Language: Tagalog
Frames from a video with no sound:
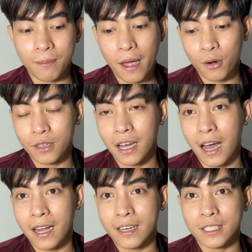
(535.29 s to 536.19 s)
meron
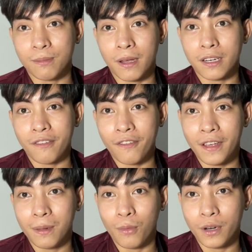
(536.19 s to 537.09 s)
ka at least parang
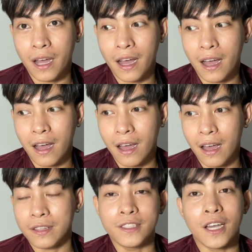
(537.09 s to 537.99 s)
nag-feel mo na
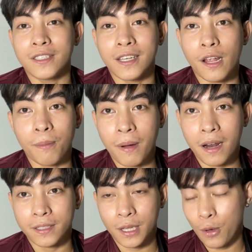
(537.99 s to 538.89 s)
Nandyan sila
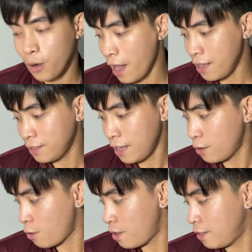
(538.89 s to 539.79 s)
para sa'yo kahit
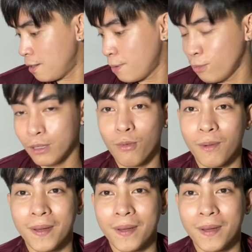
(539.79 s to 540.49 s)
hindi, naman, hindi mo